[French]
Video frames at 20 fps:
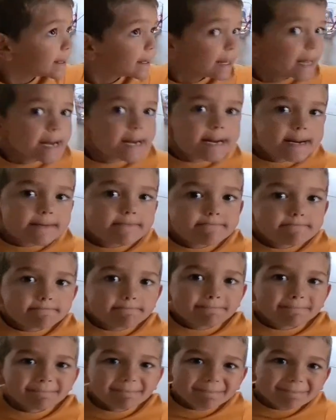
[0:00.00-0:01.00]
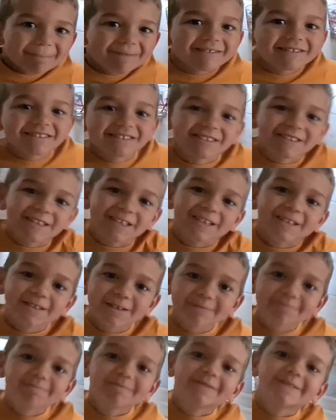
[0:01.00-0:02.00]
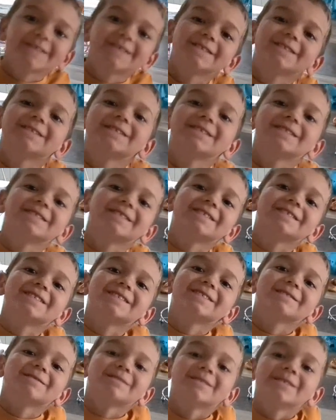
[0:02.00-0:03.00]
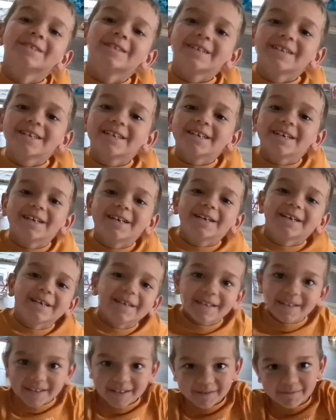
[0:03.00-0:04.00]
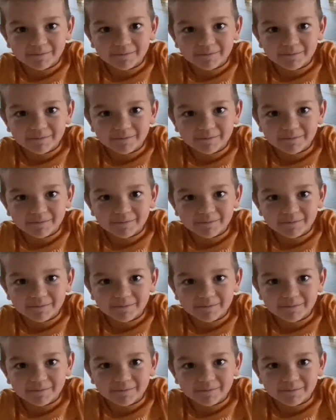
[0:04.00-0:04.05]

Bonjour tout le monde, bienvenue dans un nouveau vlog. moi